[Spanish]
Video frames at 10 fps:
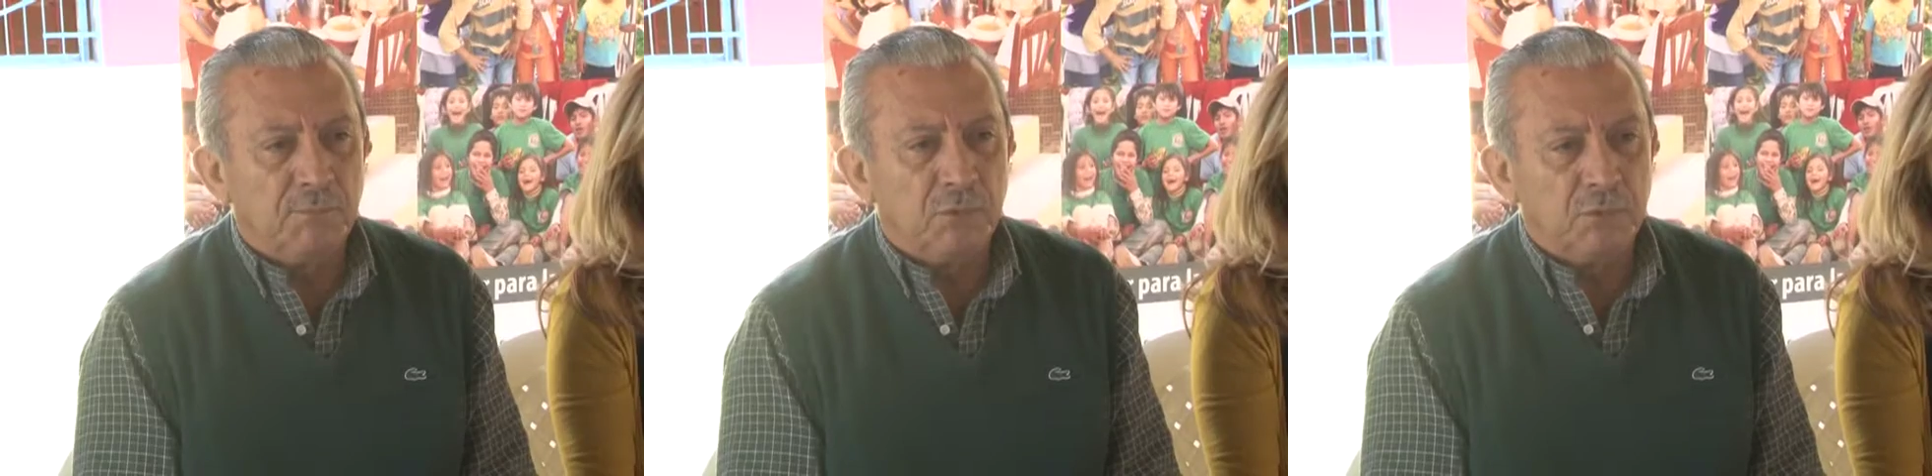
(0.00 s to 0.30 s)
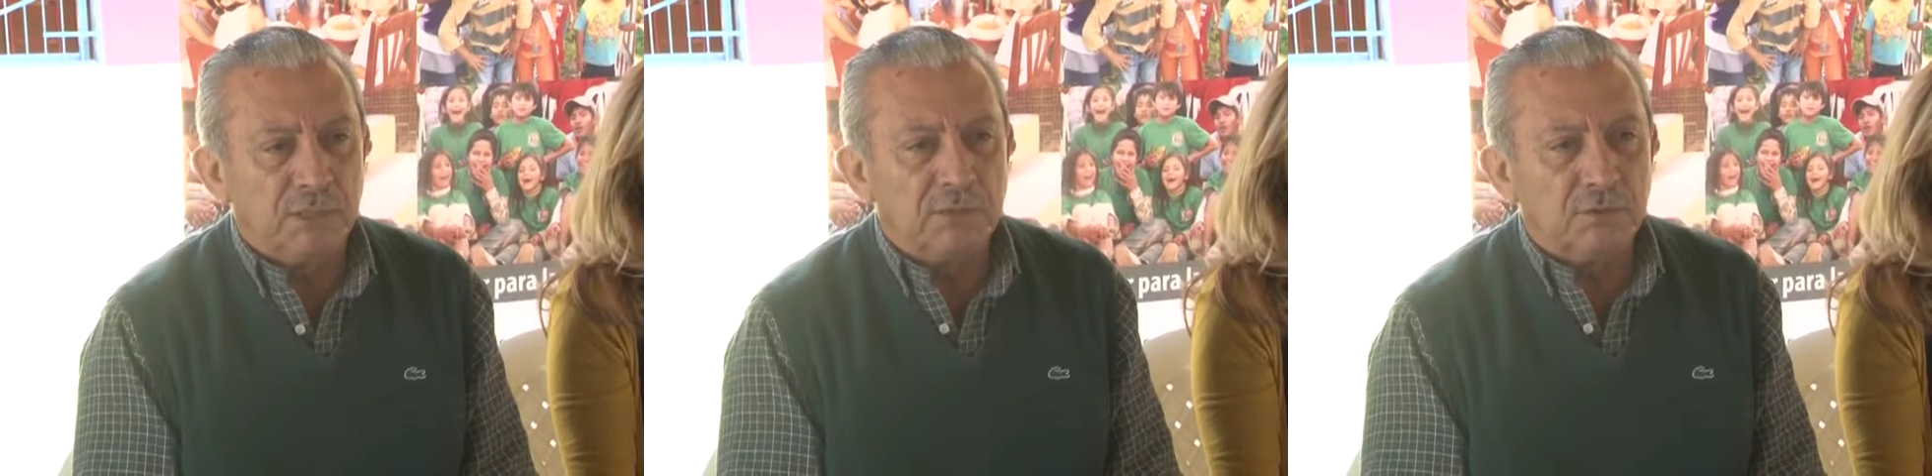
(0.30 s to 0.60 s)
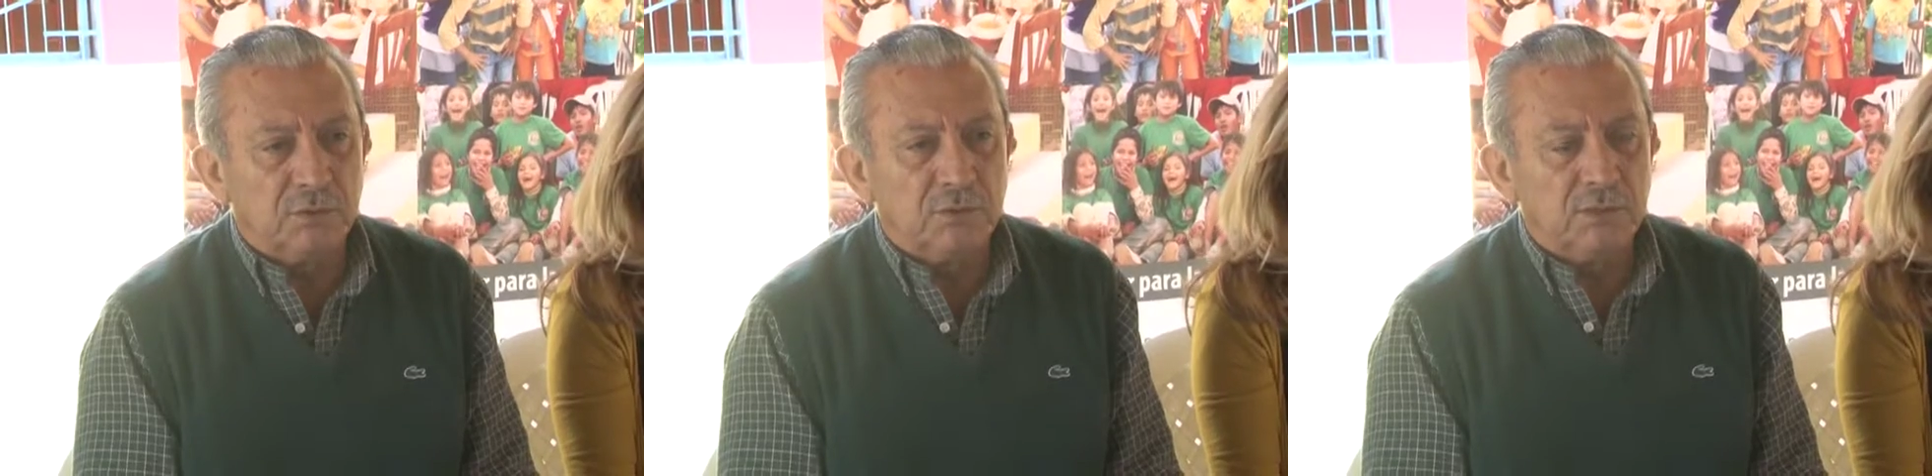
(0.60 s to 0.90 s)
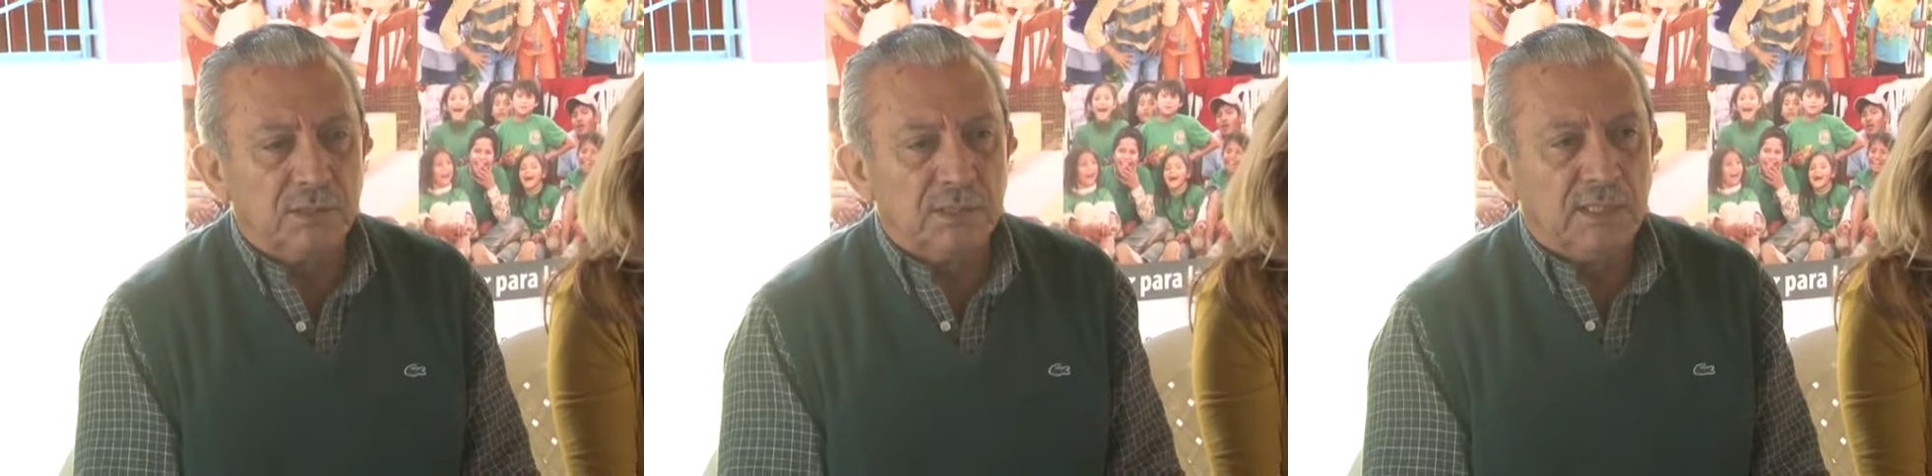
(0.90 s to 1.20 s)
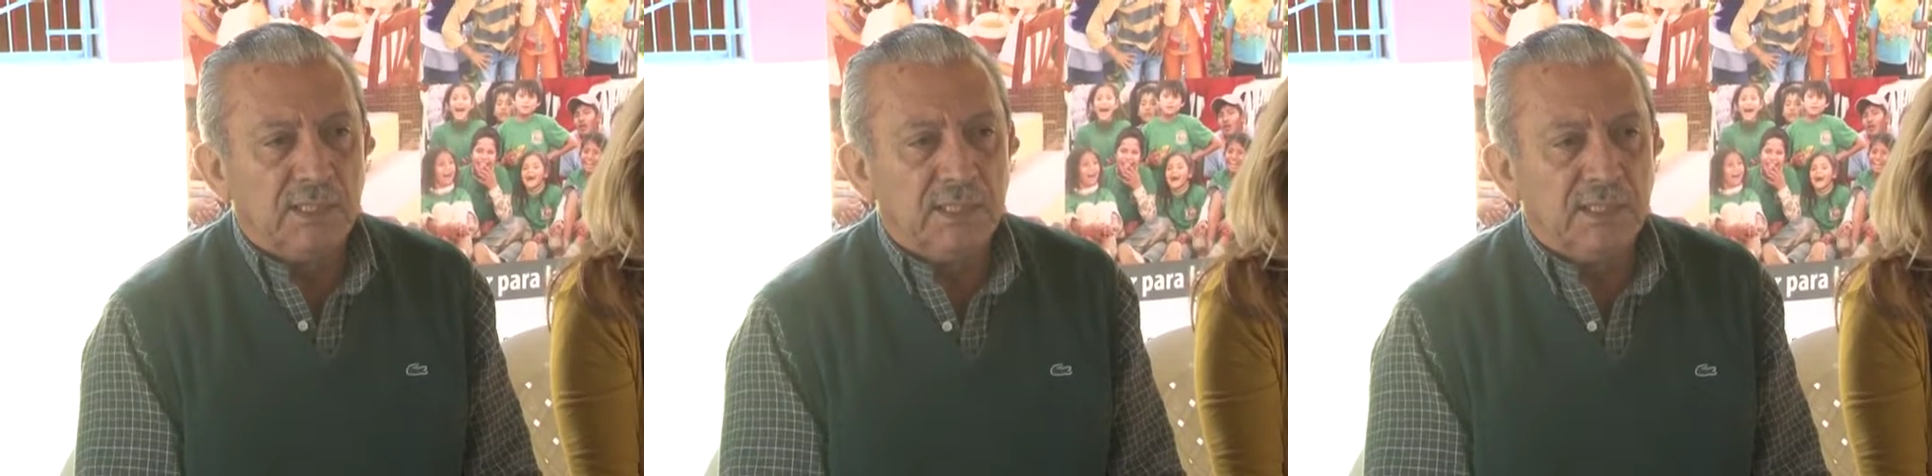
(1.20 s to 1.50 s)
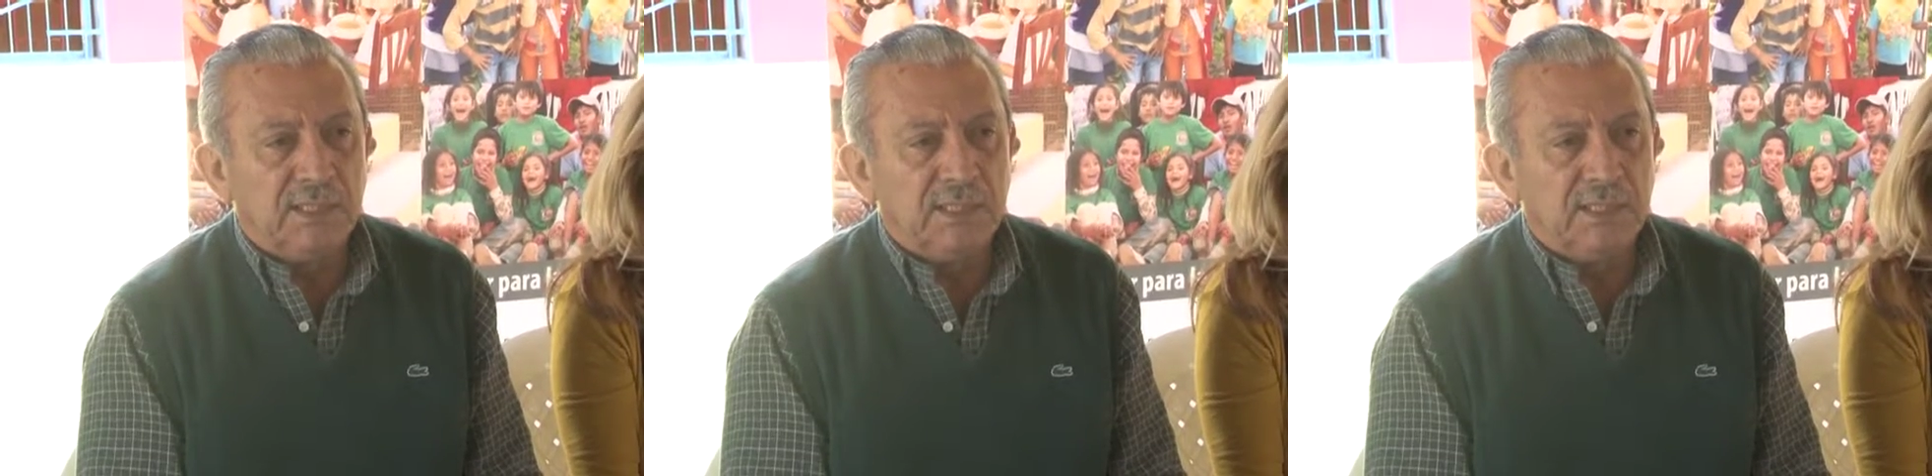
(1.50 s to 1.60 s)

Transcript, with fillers: Por lo tanto, eh,